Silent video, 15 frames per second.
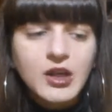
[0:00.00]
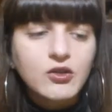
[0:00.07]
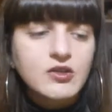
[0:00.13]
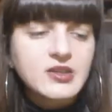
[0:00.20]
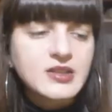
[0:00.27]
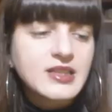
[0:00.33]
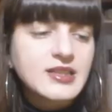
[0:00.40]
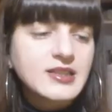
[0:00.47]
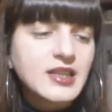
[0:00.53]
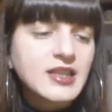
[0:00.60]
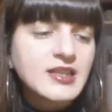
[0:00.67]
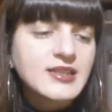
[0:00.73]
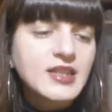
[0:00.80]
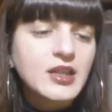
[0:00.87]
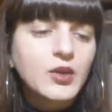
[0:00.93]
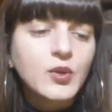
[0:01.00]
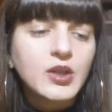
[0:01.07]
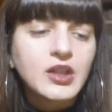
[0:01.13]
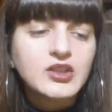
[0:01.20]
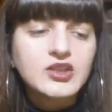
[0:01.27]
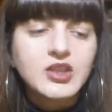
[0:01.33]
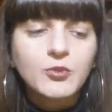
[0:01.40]
la consistenza è
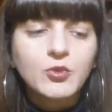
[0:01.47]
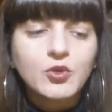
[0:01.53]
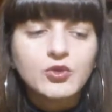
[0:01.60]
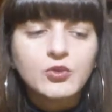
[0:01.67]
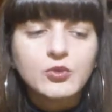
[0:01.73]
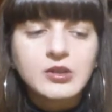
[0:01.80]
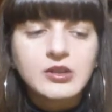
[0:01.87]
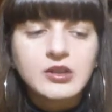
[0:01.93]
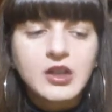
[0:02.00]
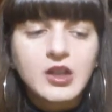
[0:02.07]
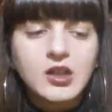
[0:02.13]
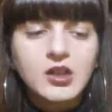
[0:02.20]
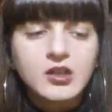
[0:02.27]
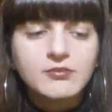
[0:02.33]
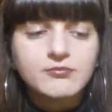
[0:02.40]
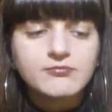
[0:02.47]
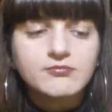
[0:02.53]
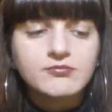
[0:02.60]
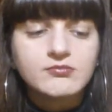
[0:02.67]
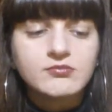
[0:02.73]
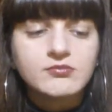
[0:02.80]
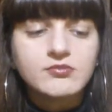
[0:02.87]
quella diciamo di un
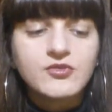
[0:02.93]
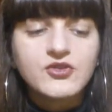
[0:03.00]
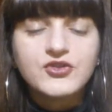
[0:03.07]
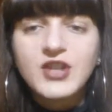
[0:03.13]
um,